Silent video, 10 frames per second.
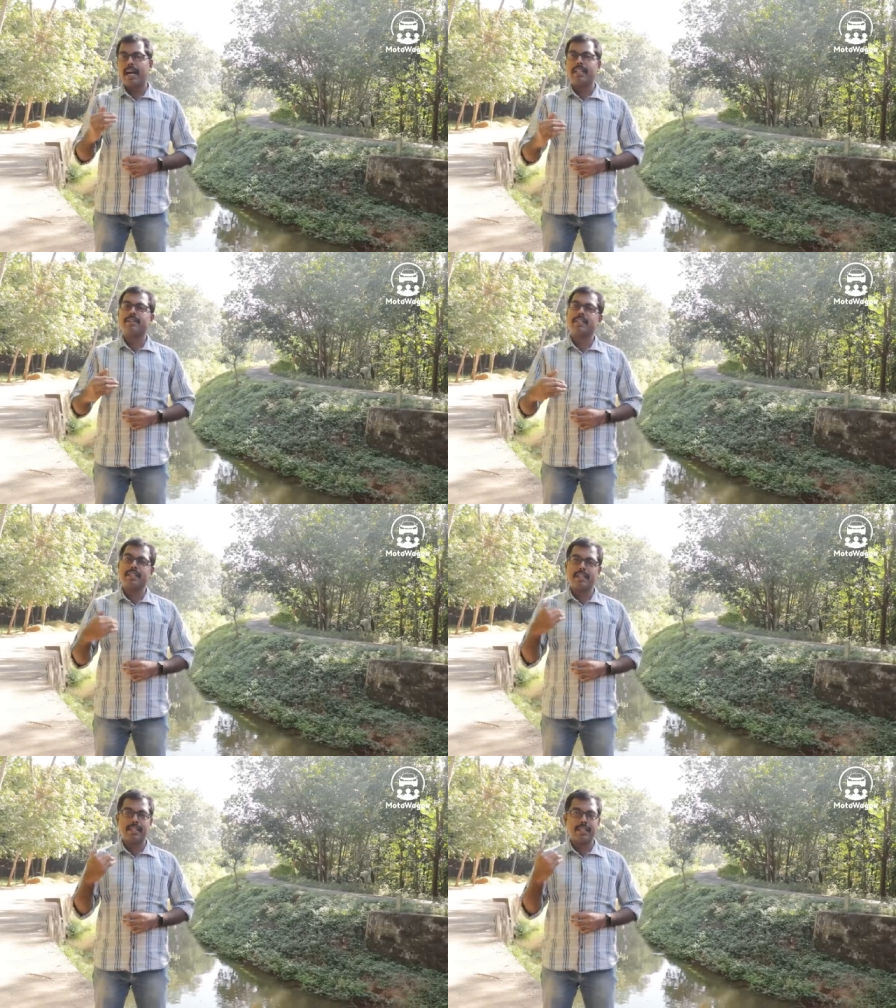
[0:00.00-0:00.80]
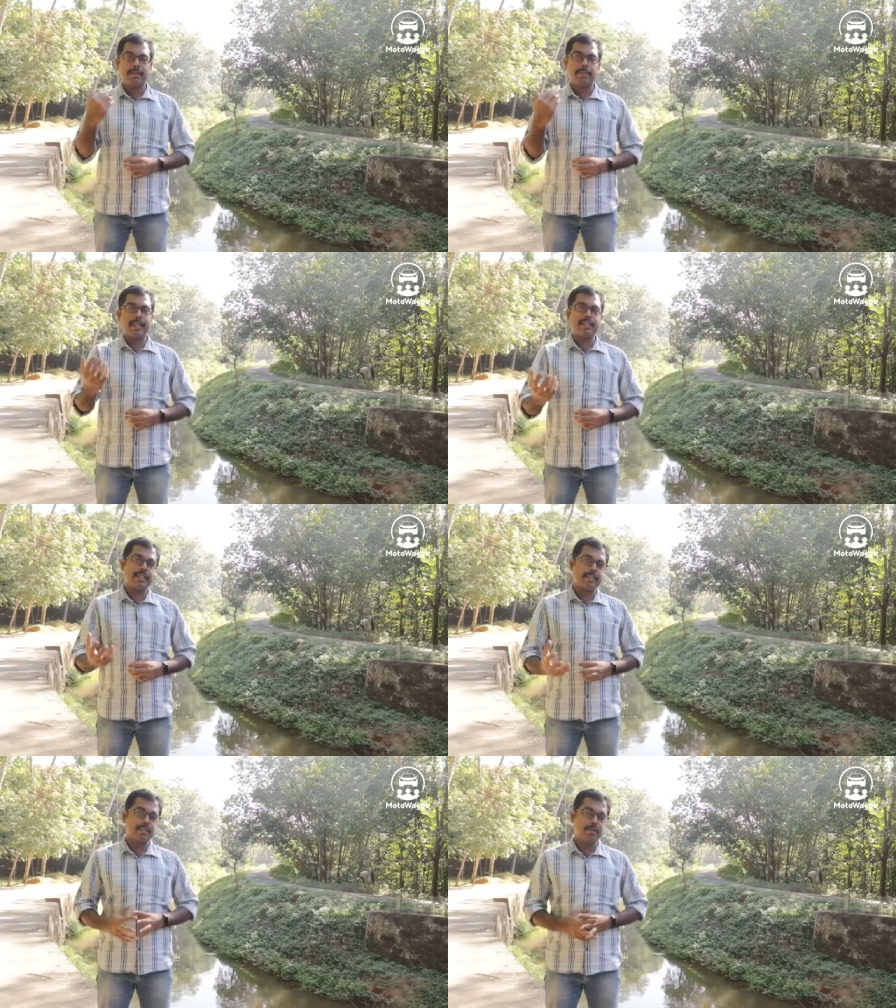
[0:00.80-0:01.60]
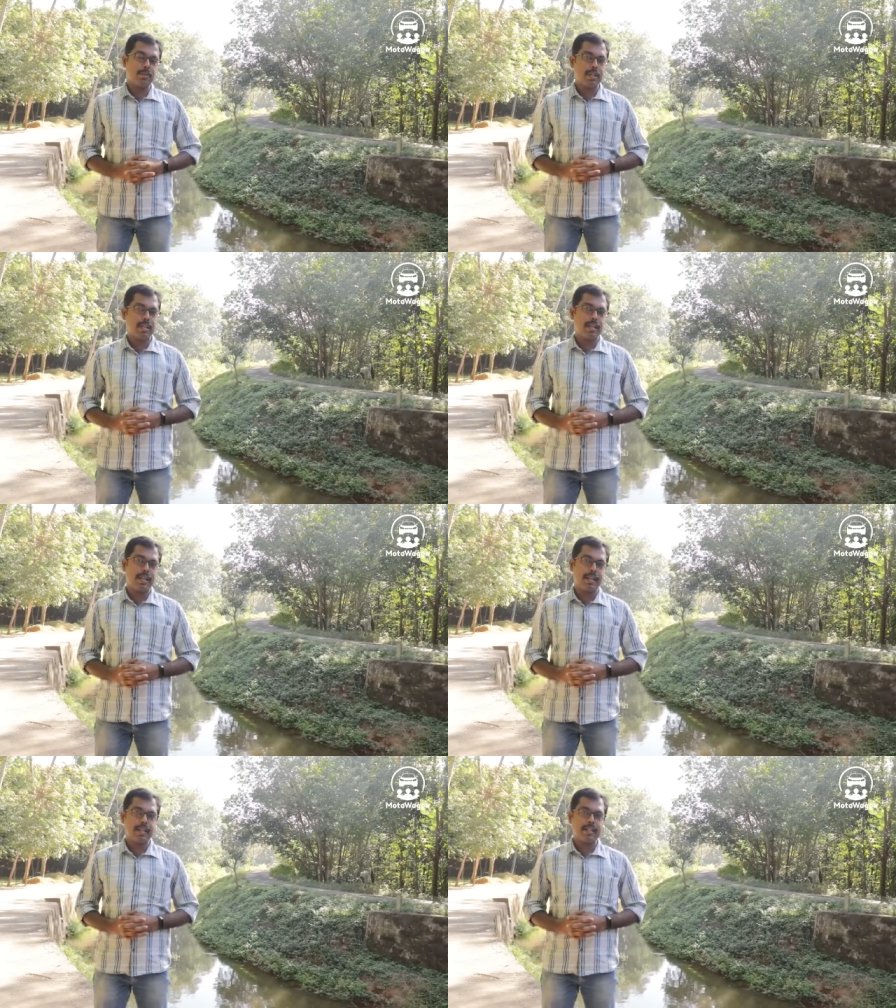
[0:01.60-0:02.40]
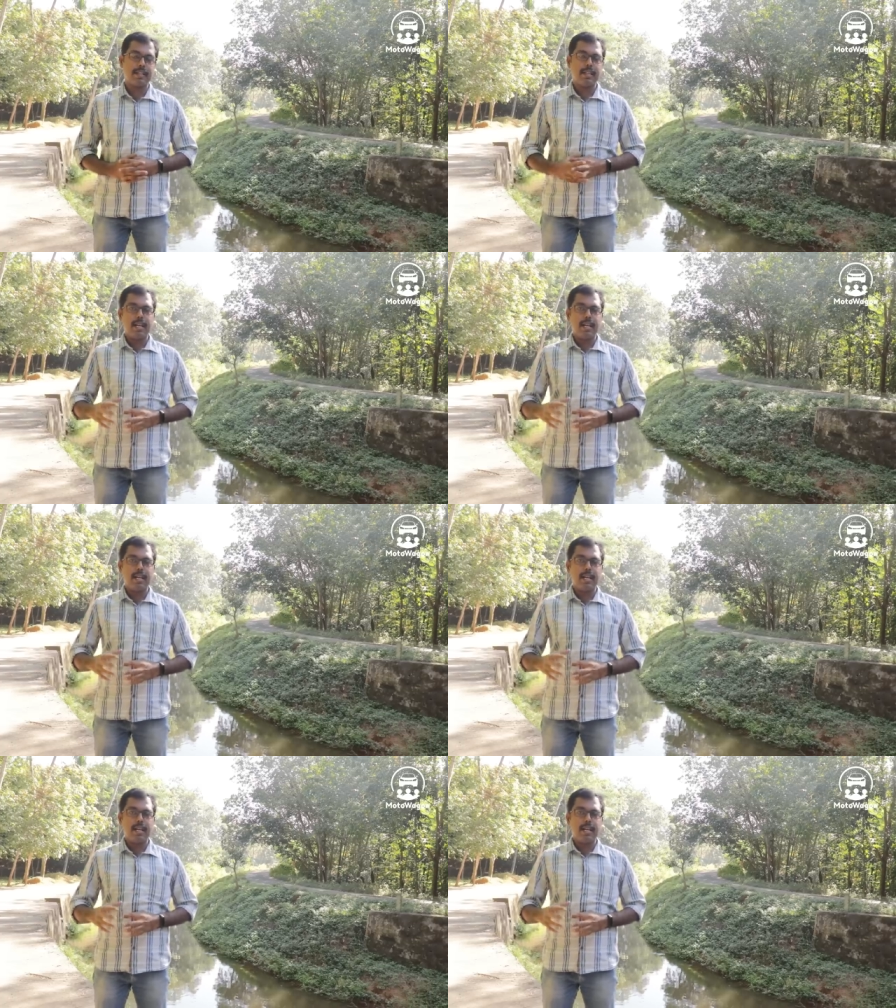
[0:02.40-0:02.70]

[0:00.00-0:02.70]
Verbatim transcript: அது வந்து பெரிய சக்ஸஸ் கொடுக்கல டாட்டாக்கு